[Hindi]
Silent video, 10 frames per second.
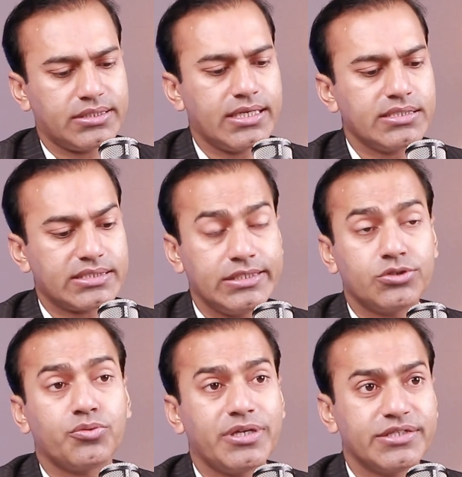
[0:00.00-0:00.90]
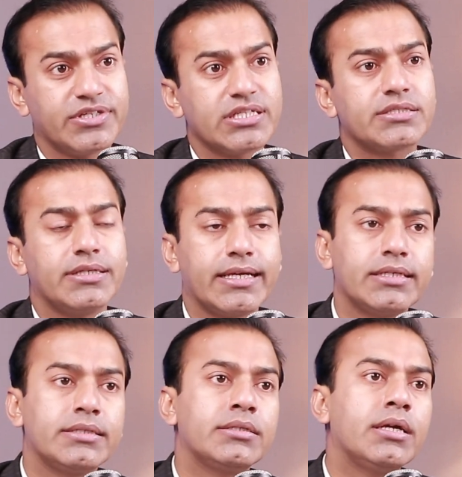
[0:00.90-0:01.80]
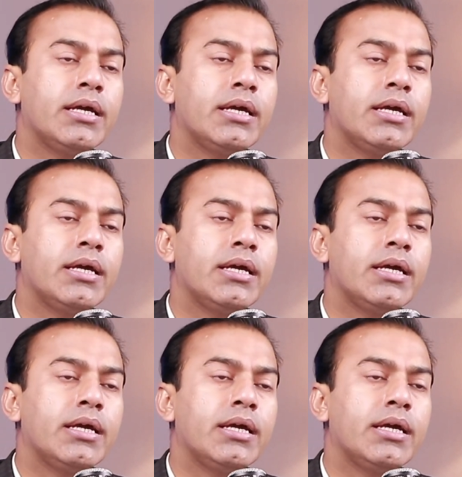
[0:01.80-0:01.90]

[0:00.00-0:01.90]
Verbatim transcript: थिंग्स नीड टू बी एड्रेस्ड लेकिन